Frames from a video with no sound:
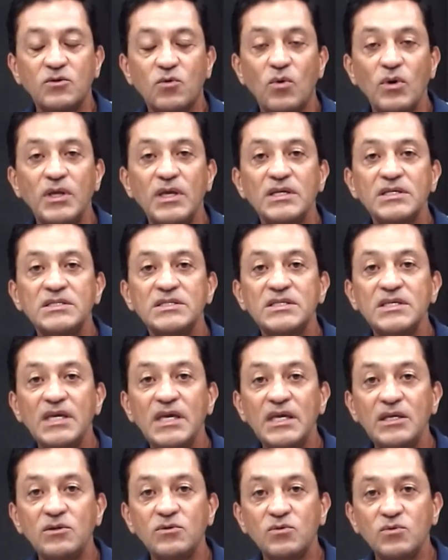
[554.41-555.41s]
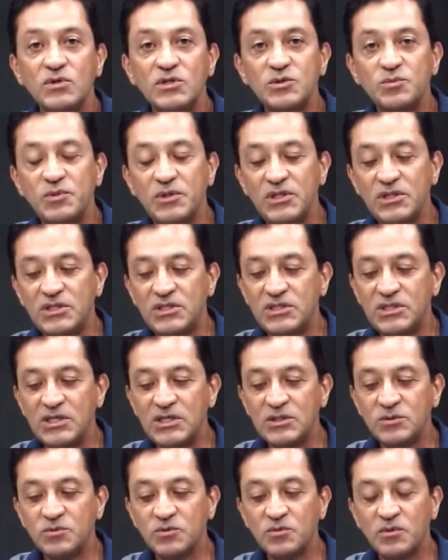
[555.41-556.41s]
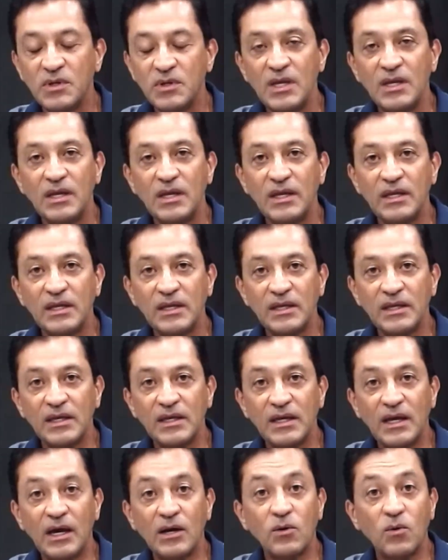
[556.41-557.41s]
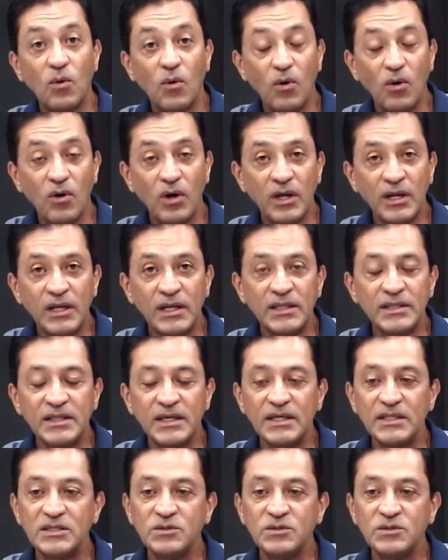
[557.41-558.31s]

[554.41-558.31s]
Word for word: conhecendo o Espiritismo é, agora, né?